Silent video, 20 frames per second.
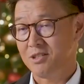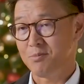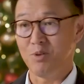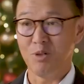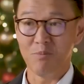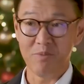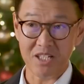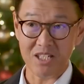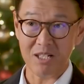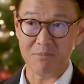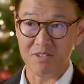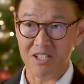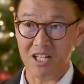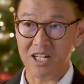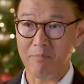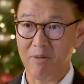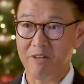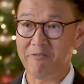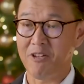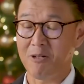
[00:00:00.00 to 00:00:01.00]
Sebelum kita
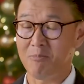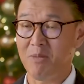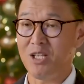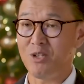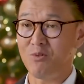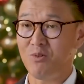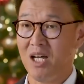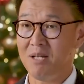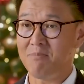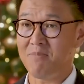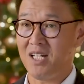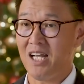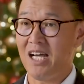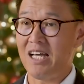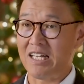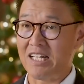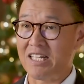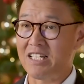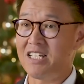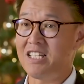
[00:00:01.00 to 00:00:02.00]
menerima firman Tuhan
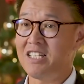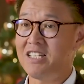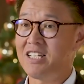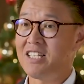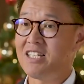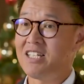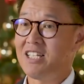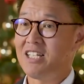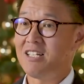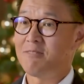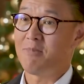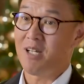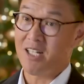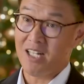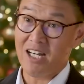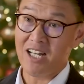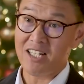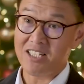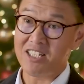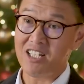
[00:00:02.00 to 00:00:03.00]
pada hari ini,
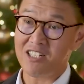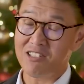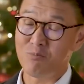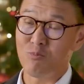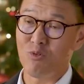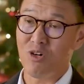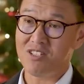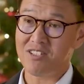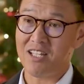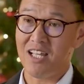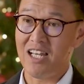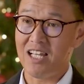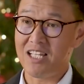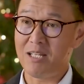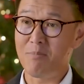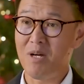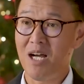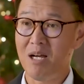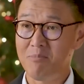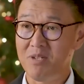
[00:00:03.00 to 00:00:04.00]
marilah kita semua sekali
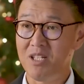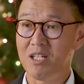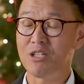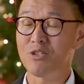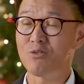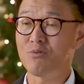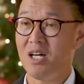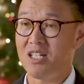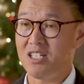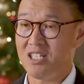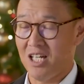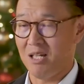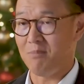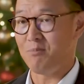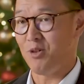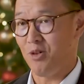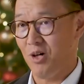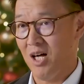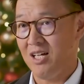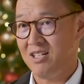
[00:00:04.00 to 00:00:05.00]
lagi menghampiri Tuhan di
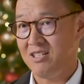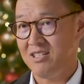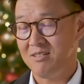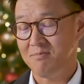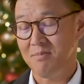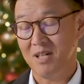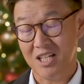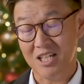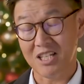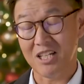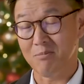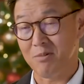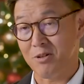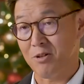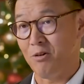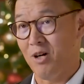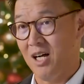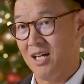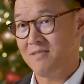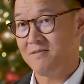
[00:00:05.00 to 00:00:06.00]
dalam doa. Mari kita
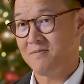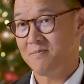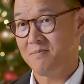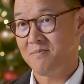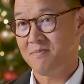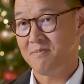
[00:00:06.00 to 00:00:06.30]
berdoa.